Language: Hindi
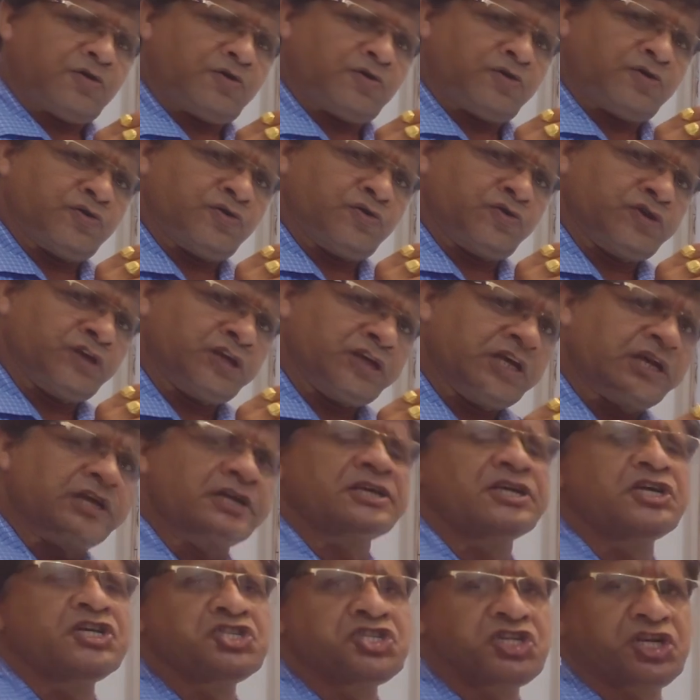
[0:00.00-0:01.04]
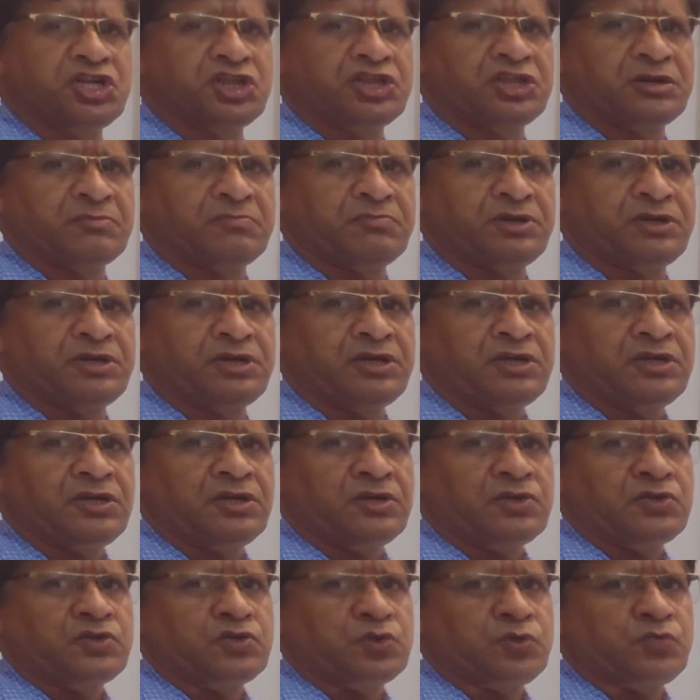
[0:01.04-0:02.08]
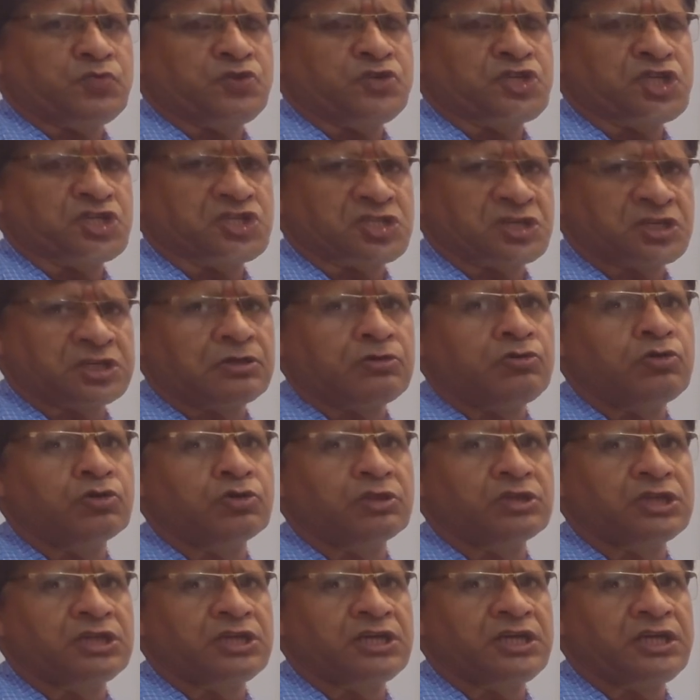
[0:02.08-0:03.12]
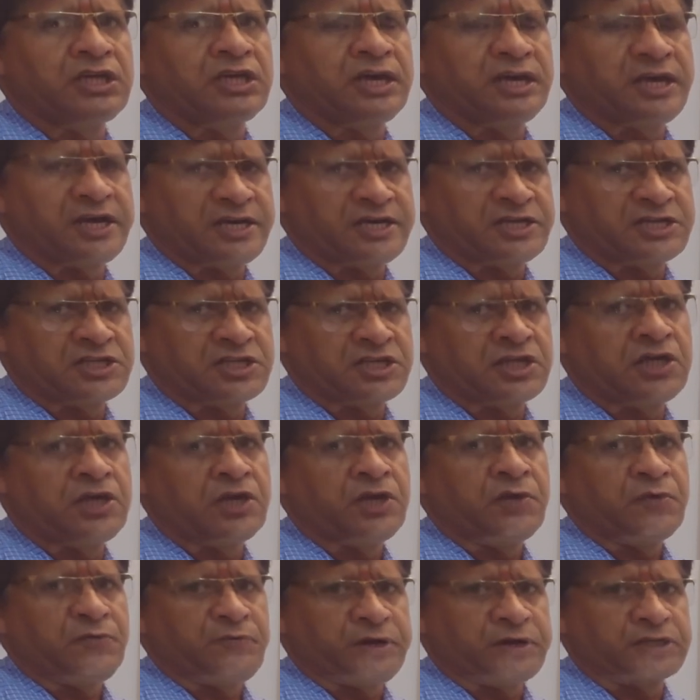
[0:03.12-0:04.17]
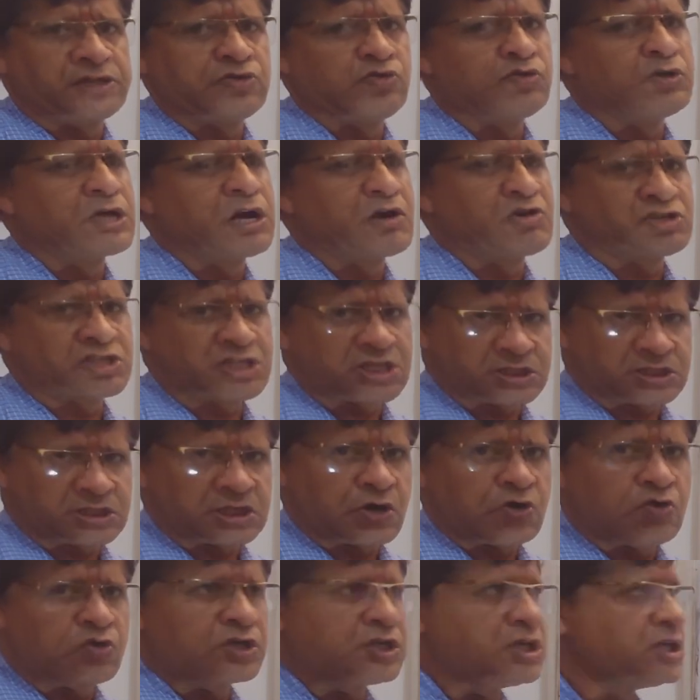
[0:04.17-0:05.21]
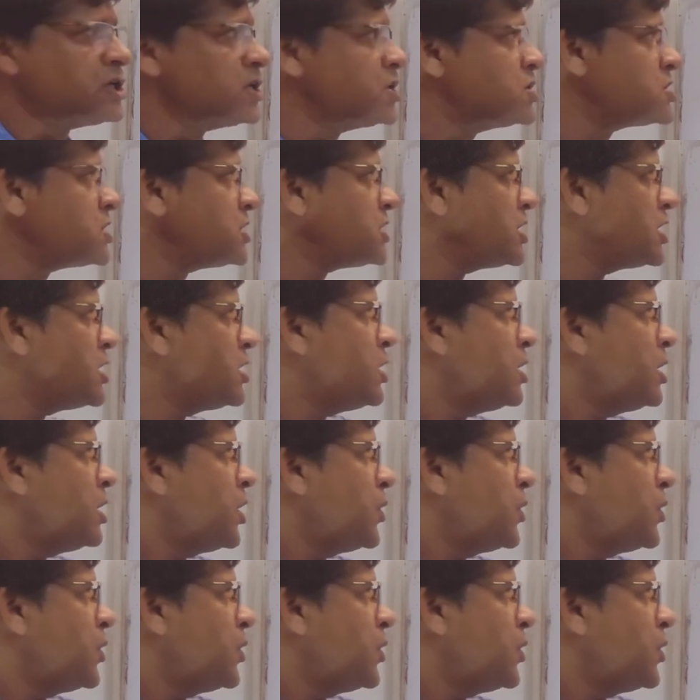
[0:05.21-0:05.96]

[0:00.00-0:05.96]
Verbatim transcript: औद्योगिकरण के क्षेत्र में जो विशेषज्ञ होते हैं ऐसे व्यक्तियों की आवश्यकता होगी इसलिए